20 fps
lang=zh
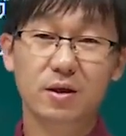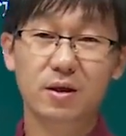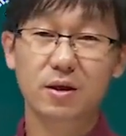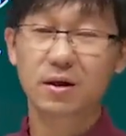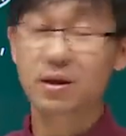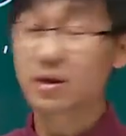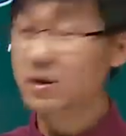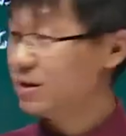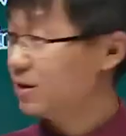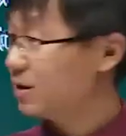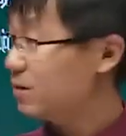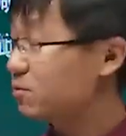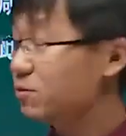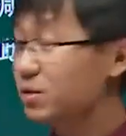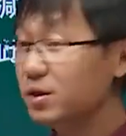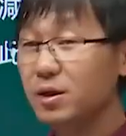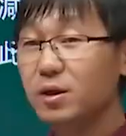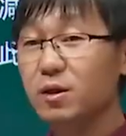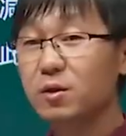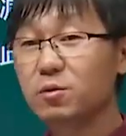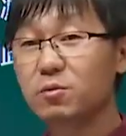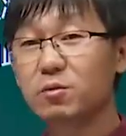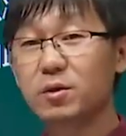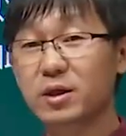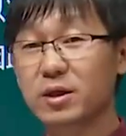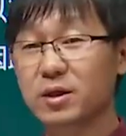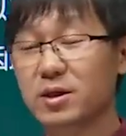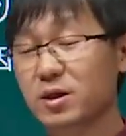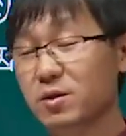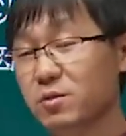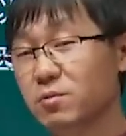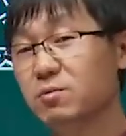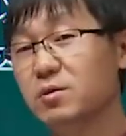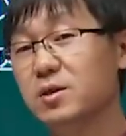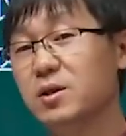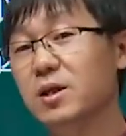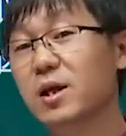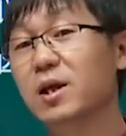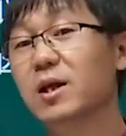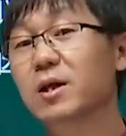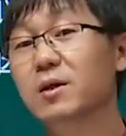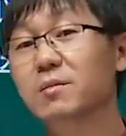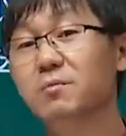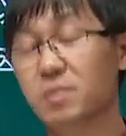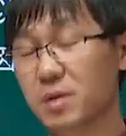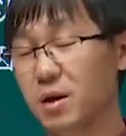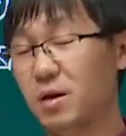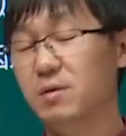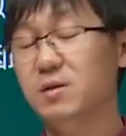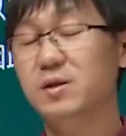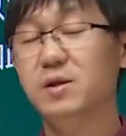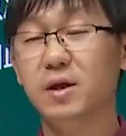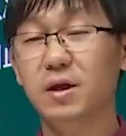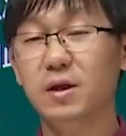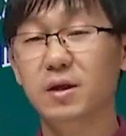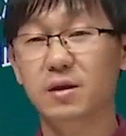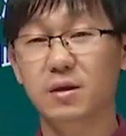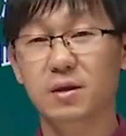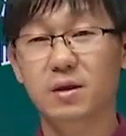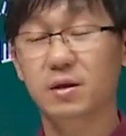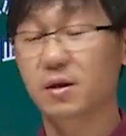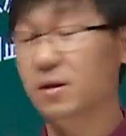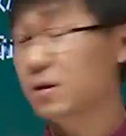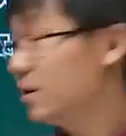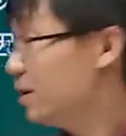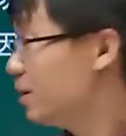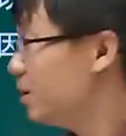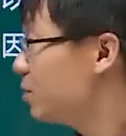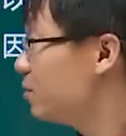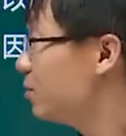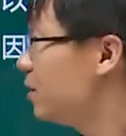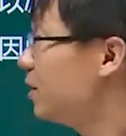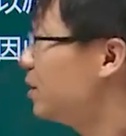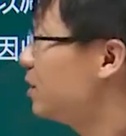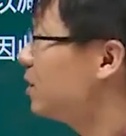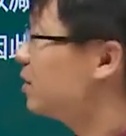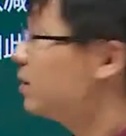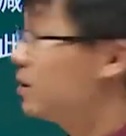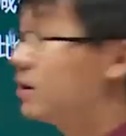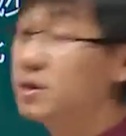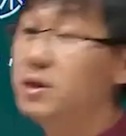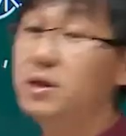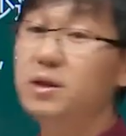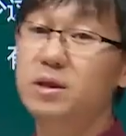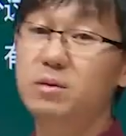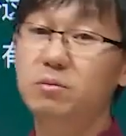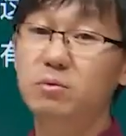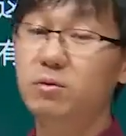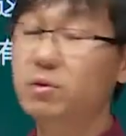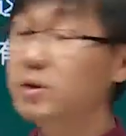啊，可能对对你这个东西不了解啊，所以呢，这个信息不